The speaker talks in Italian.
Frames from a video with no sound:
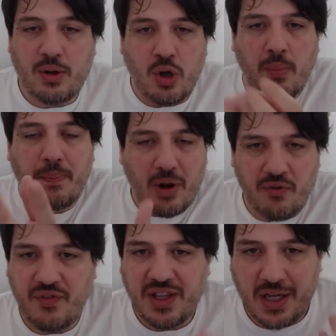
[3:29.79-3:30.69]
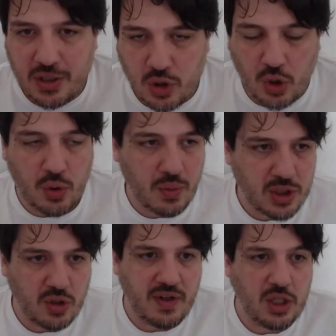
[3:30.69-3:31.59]
Non per offendere Zoro in
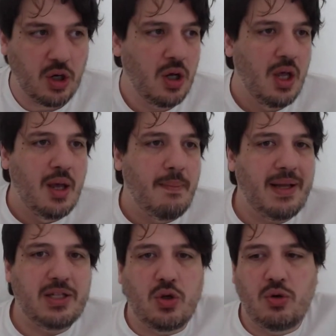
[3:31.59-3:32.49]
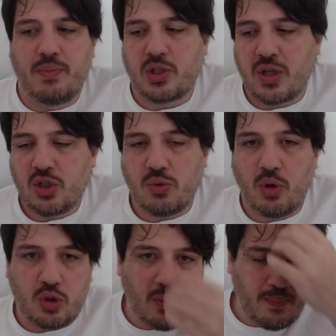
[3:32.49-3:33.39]
questo video, ma Zoro è un personaggio
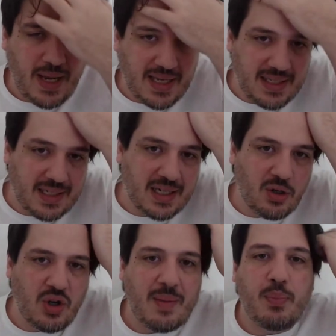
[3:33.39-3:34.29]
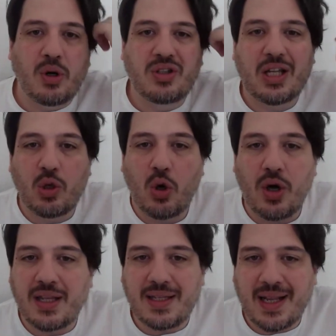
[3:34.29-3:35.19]
molto basic, che non è
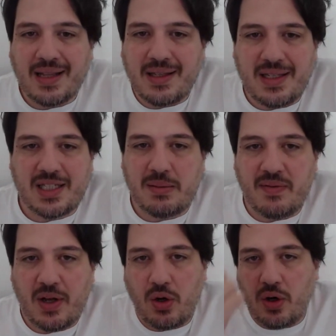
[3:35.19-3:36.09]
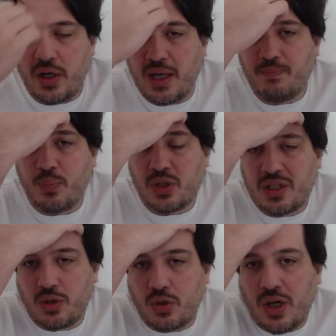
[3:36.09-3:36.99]
portatore di grandissimi valori, è
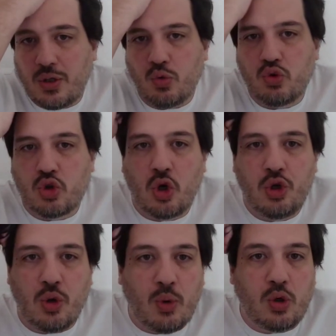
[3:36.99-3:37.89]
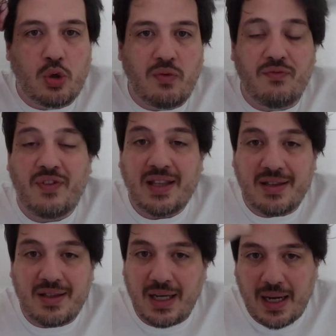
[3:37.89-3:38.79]
portatore di un sogno molto
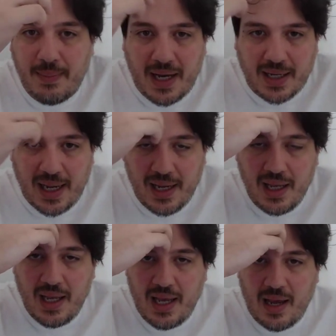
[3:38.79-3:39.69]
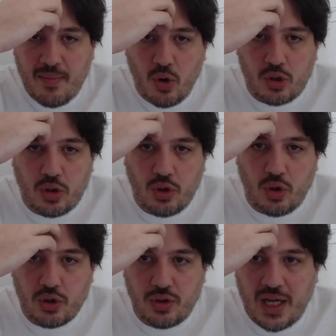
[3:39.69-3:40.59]
infantile, ma che è molto
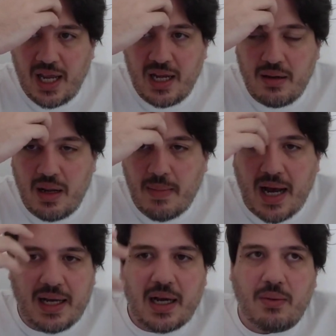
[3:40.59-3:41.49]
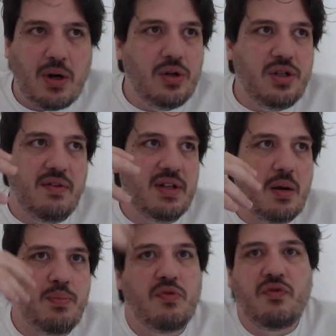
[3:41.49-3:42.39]
noto nei, nei manga, quello di
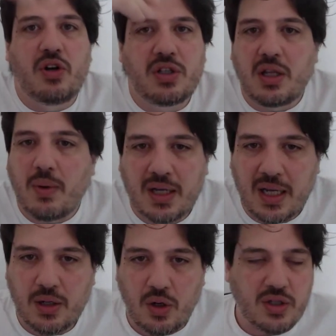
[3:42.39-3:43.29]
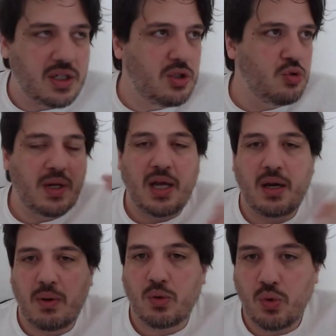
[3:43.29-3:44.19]
diventare più forte di qualche cosa, di
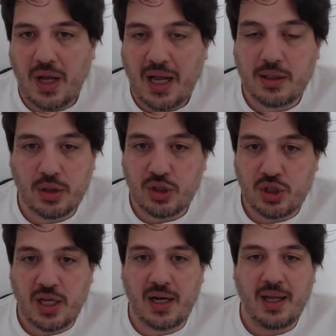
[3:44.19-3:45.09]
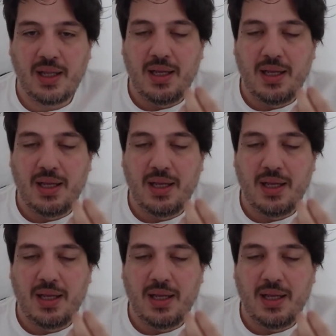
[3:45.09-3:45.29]
superare qualcun altro, eccetera.